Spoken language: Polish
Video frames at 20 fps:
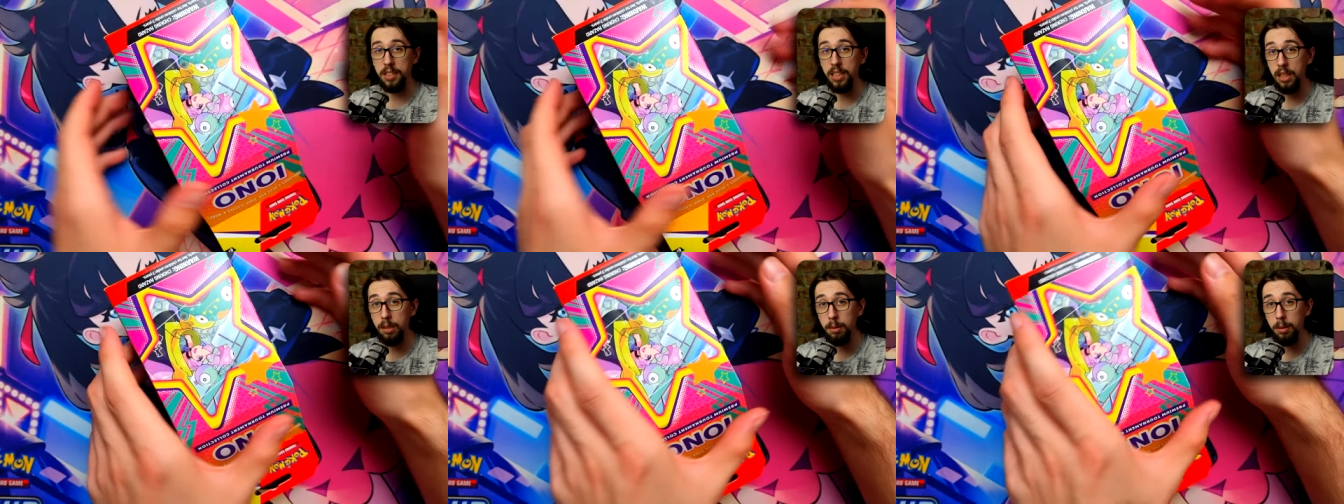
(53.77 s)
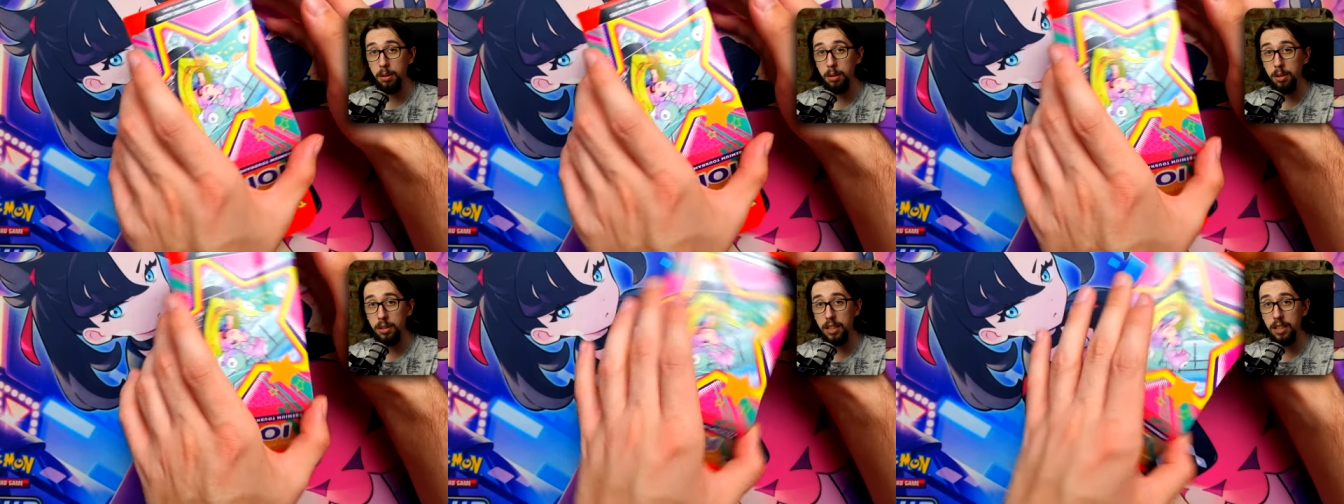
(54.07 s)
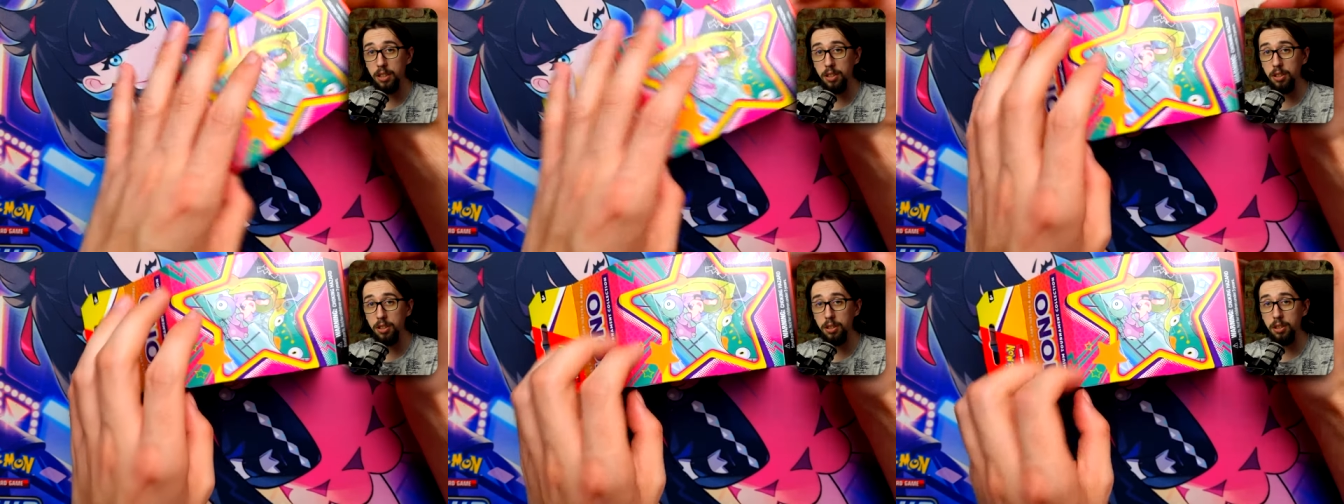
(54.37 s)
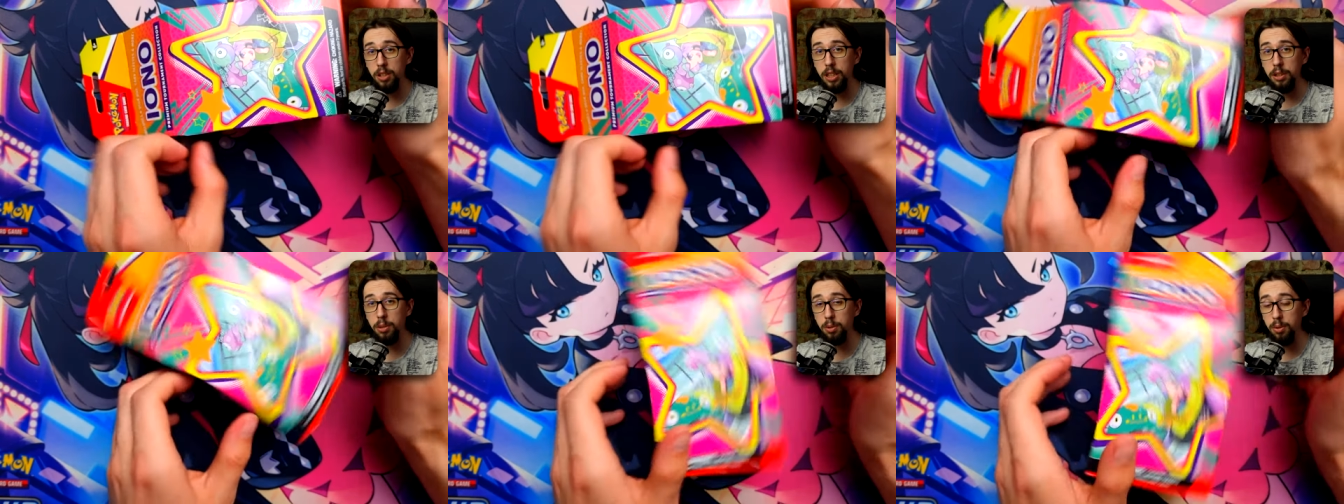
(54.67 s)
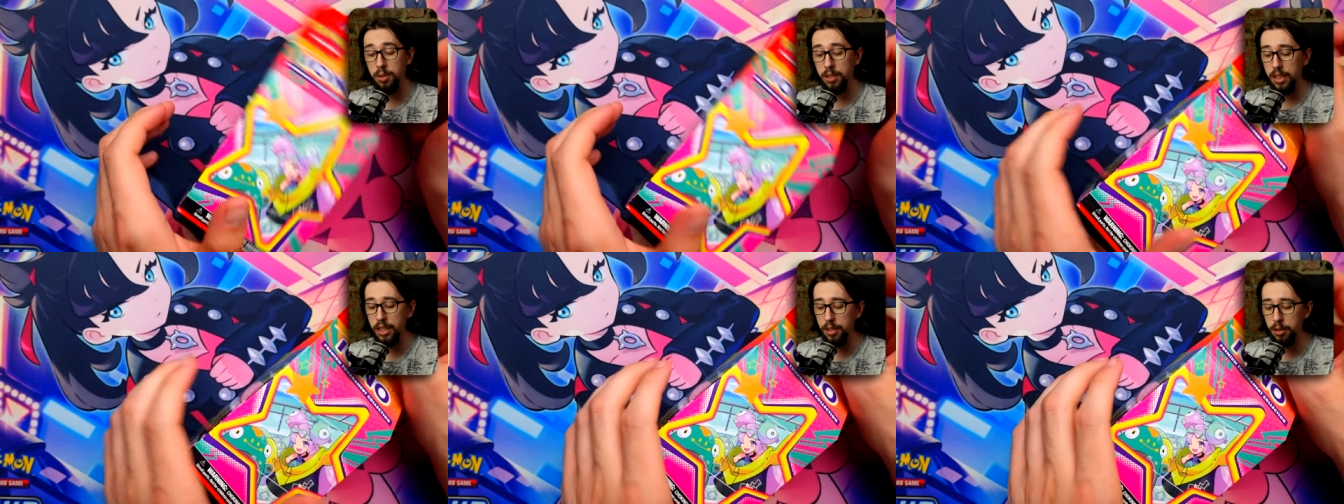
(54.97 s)
Nie było tego
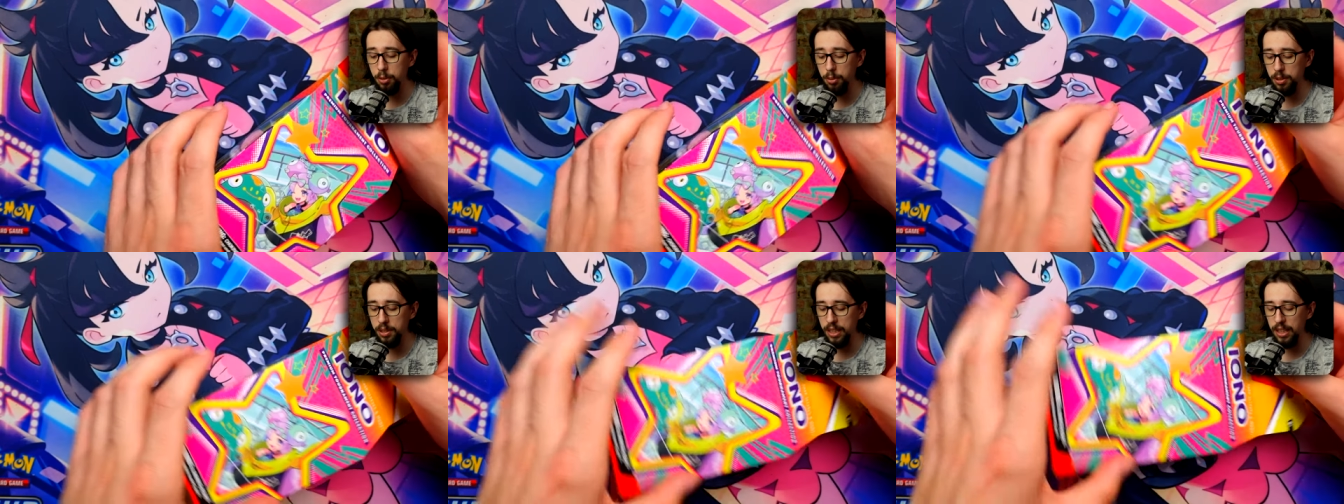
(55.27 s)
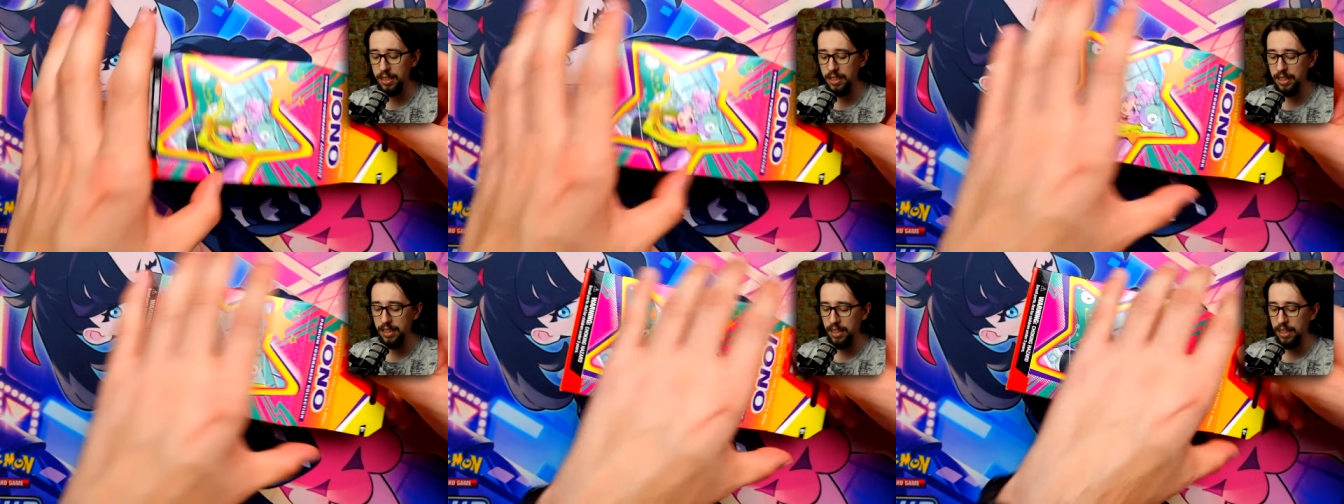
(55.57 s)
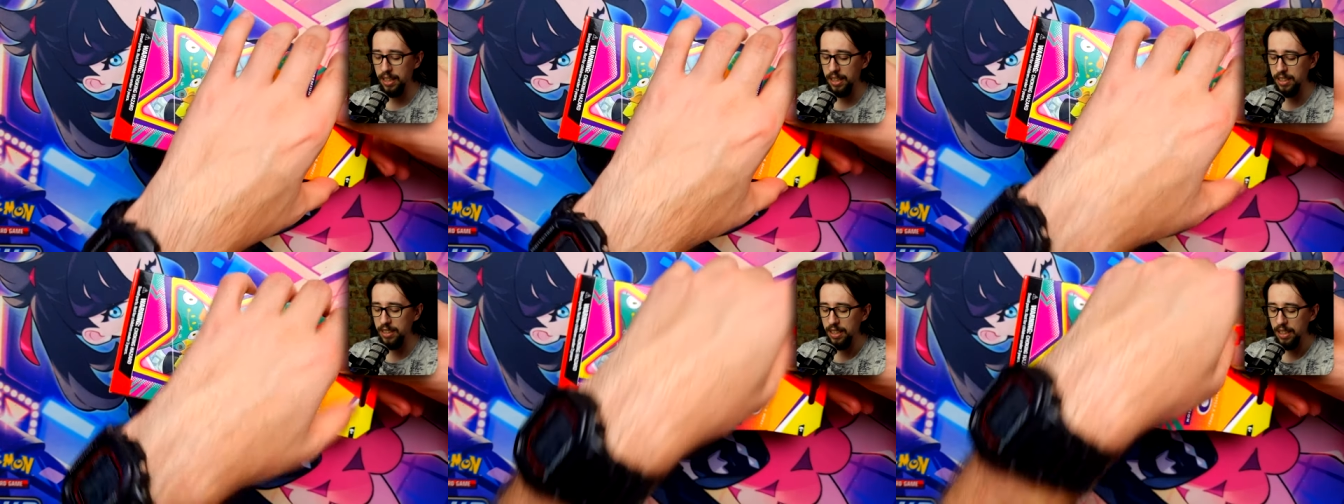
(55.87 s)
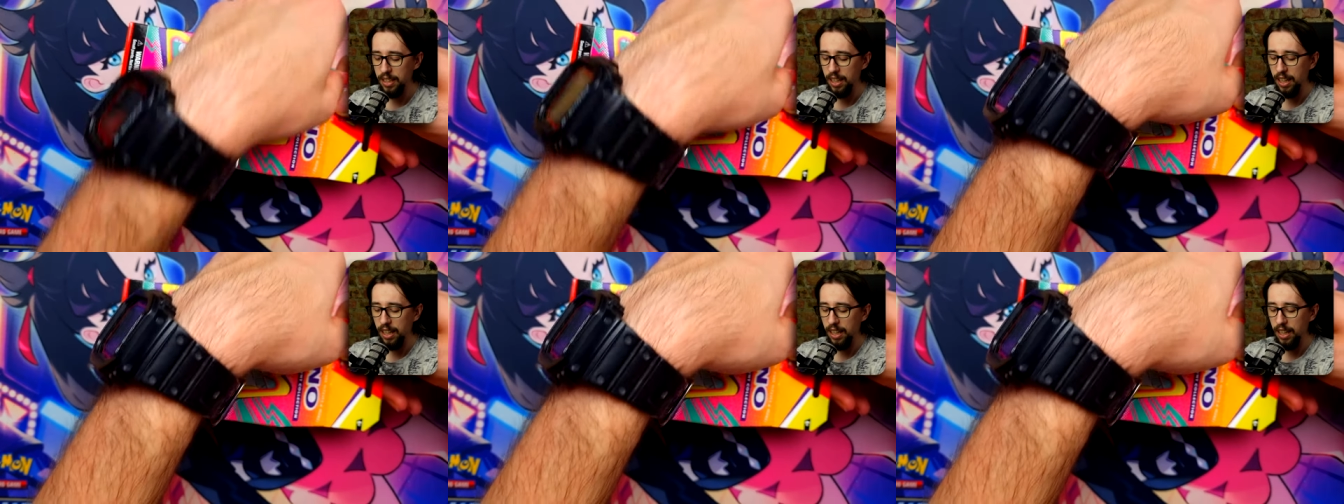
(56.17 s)
czasu Cyrusa i Klary,